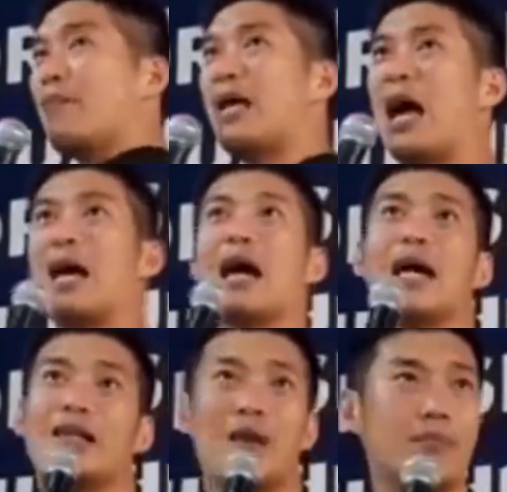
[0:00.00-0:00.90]
งไปหางา
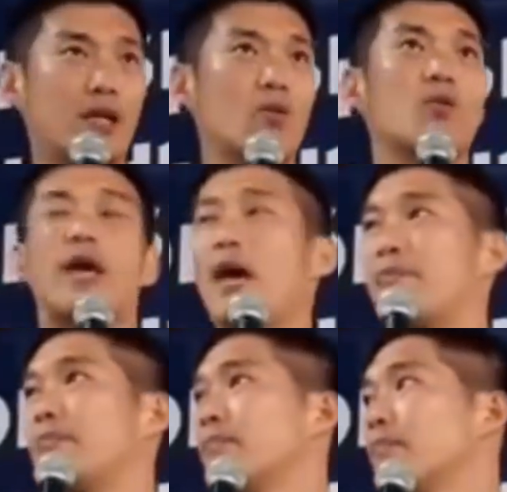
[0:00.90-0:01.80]
นทำที่กรุงเทพ
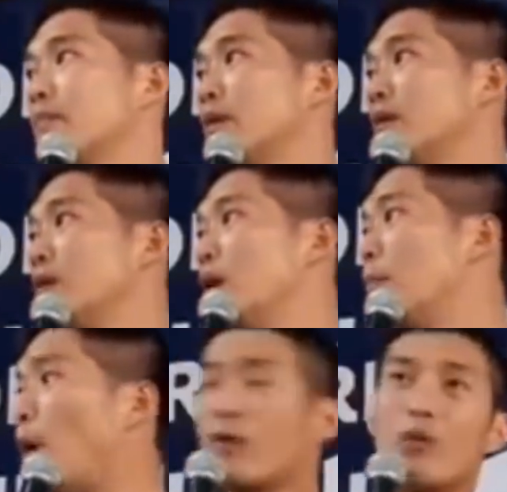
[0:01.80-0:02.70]

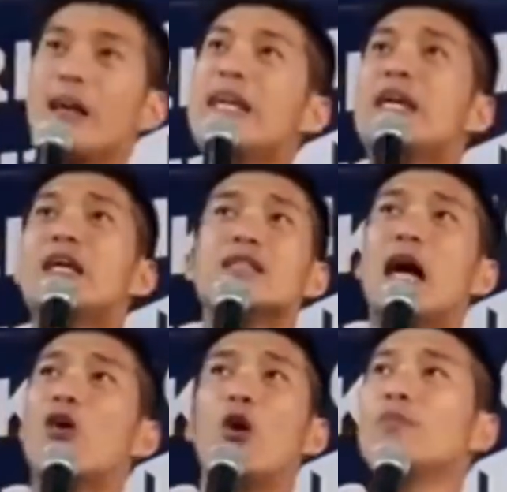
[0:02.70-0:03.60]
ผมคิดว่านี่คือ
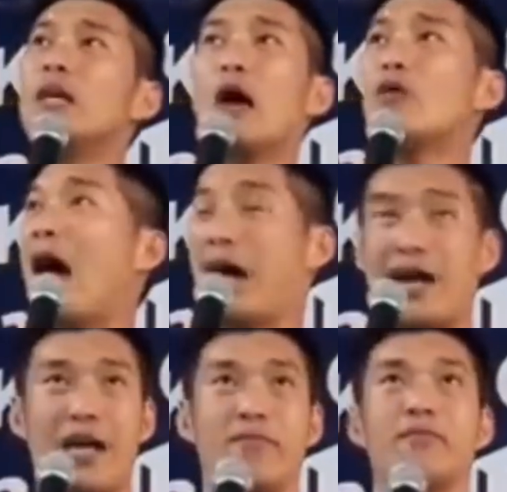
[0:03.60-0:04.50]
สังคมที่เราอยาก
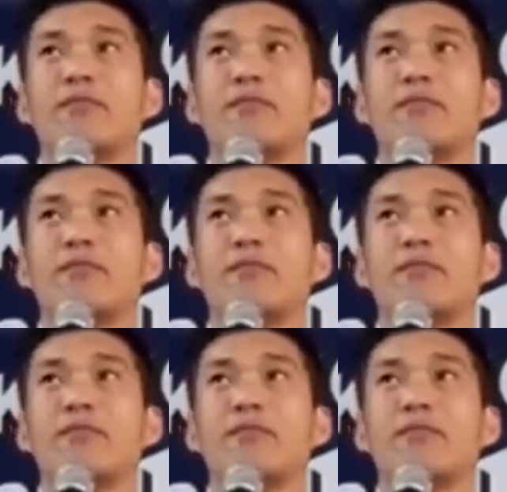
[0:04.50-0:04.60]
เห็น